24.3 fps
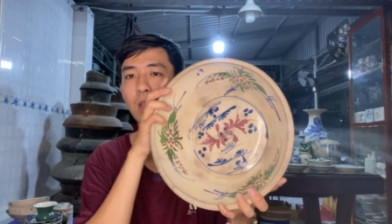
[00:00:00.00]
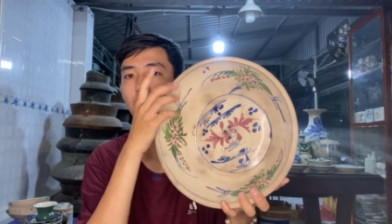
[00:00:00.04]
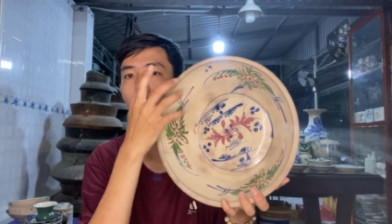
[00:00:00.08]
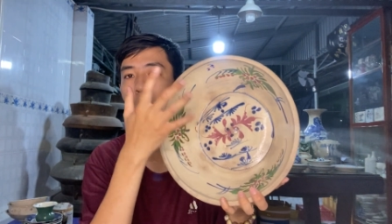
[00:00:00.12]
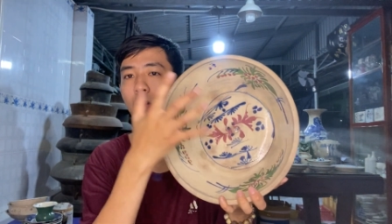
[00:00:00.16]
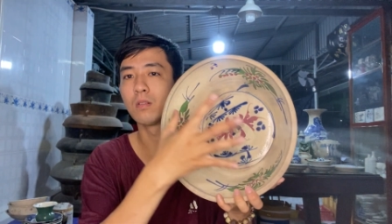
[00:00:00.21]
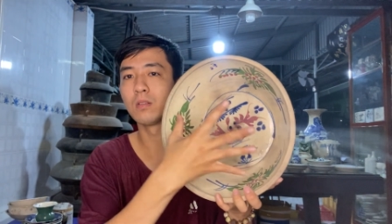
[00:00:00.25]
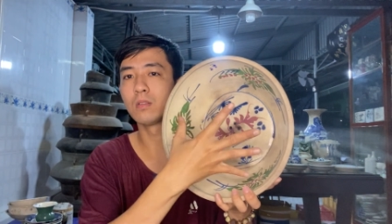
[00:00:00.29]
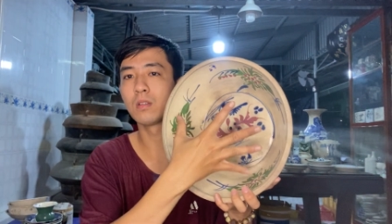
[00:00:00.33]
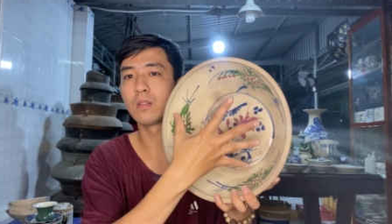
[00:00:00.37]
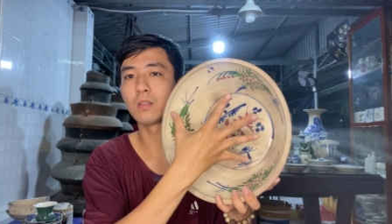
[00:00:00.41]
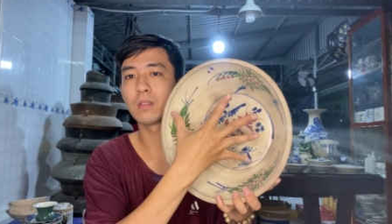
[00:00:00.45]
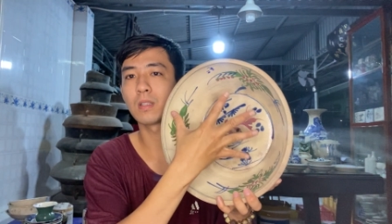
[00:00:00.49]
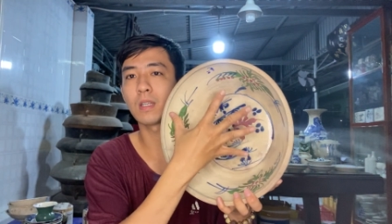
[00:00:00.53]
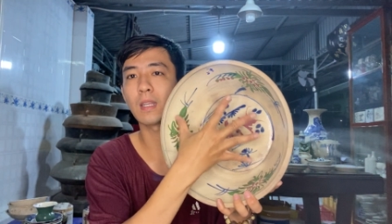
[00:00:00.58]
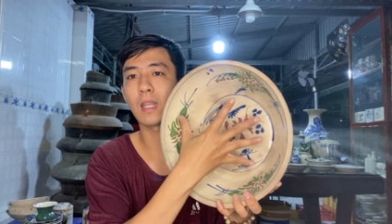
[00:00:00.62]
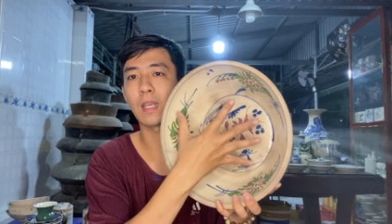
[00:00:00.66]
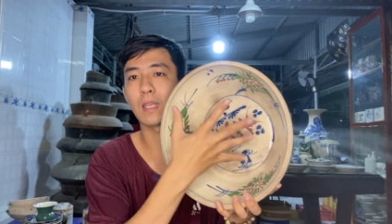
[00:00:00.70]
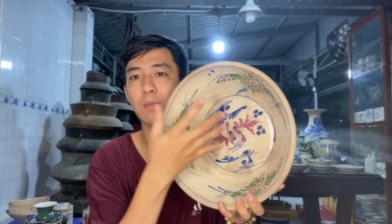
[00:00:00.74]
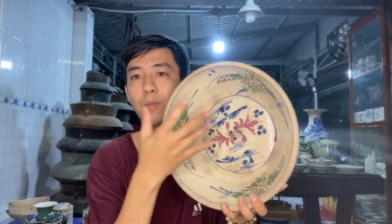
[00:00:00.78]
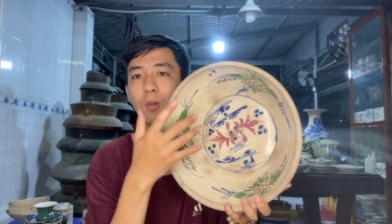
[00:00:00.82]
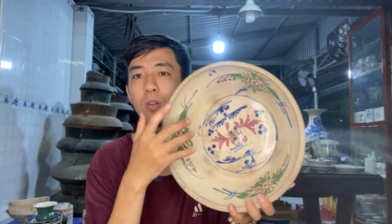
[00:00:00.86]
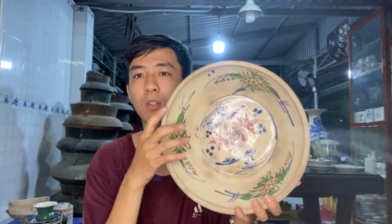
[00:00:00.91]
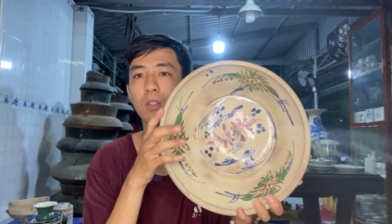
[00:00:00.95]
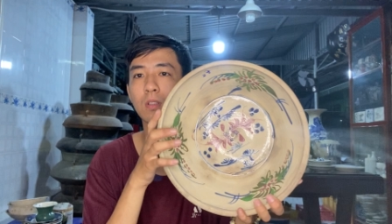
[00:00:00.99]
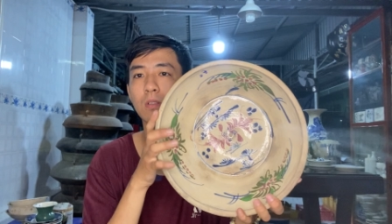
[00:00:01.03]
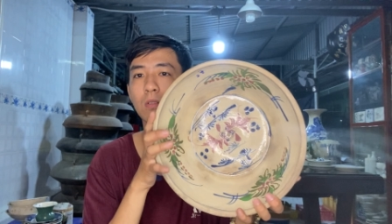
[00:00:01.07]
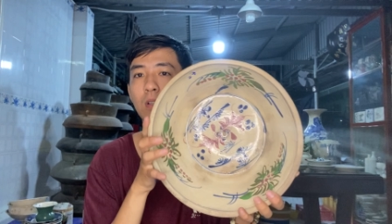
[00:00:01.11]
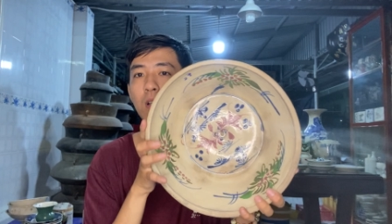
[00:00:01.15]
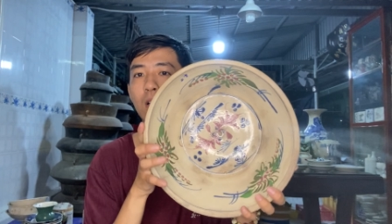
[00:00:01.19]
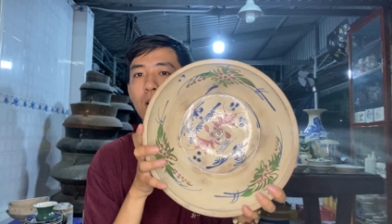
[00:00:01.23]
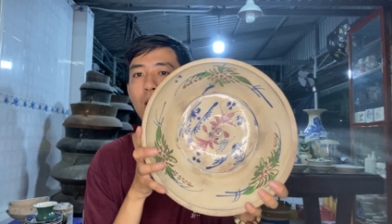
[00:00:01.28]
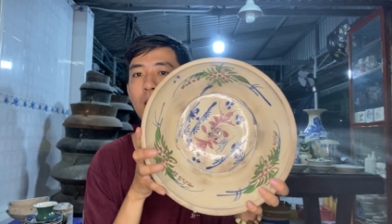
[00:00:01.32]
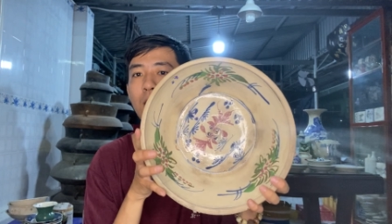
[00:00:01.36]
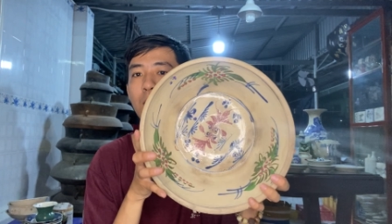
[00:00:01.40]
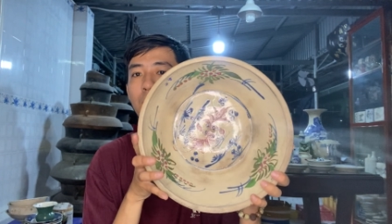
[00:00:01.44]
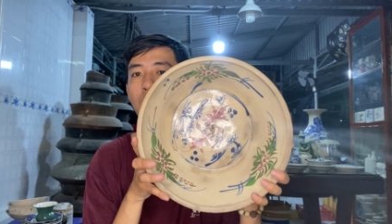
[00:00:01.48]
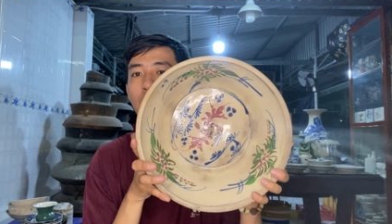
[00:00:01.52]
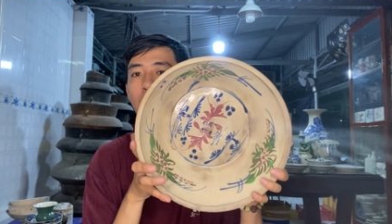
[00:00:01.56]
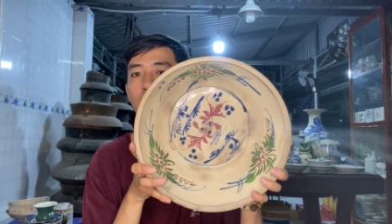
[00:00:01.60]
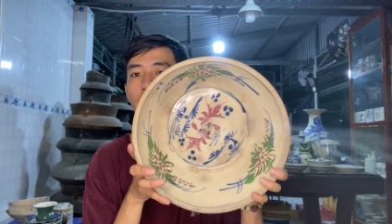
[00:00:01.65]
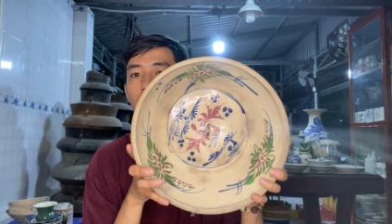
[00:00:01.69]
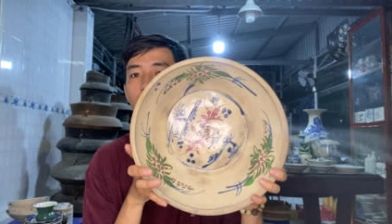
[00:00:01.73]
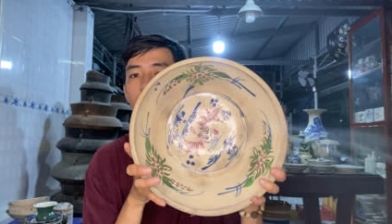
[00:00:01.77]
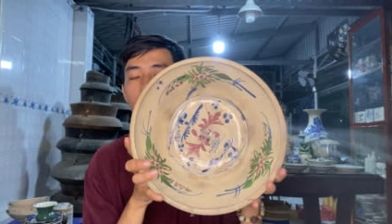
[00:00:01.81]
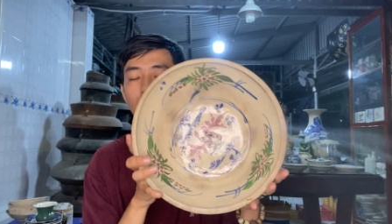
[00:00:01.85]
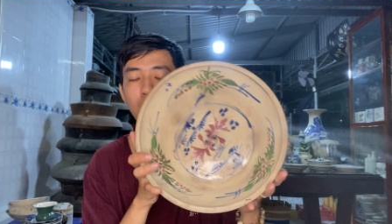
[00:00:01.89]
nó bự như thế này mọi người rất là hiếm nha